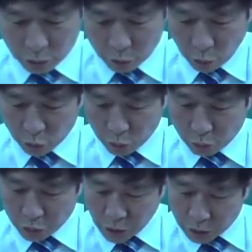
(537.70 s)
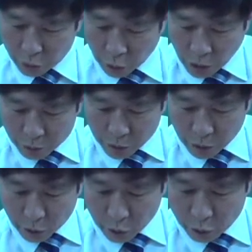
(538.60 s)
모든 분야
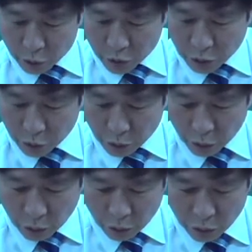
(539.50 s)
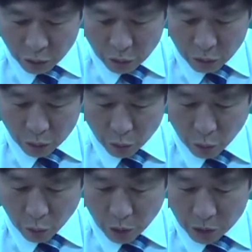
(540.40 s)
종합적이고 유기적으로
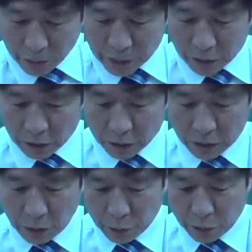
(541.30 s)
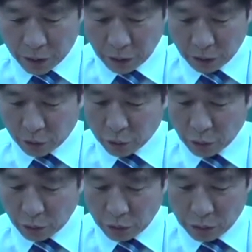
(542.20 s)
고려해서 만들어진 상품이다 그랬군요.